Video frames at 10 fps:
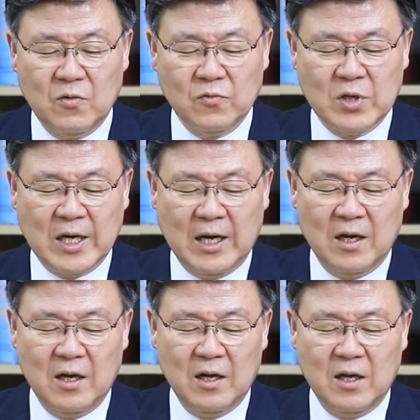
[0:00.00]
우리가
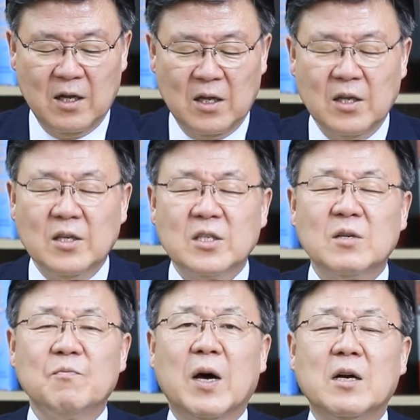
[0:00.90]

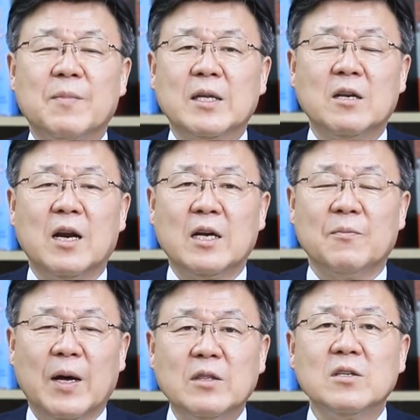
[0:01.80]
심판을 받을 날이
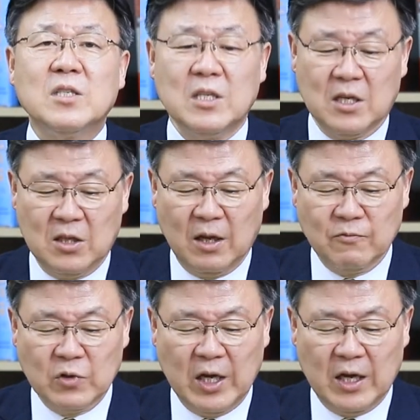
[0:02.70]
반드시 있기
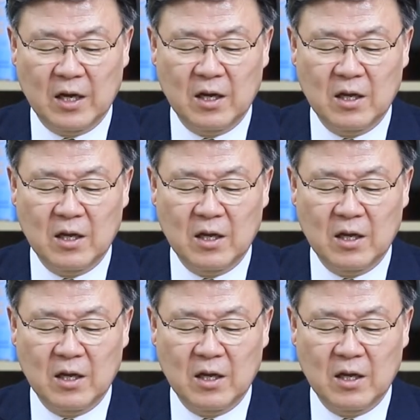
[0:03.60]
때문에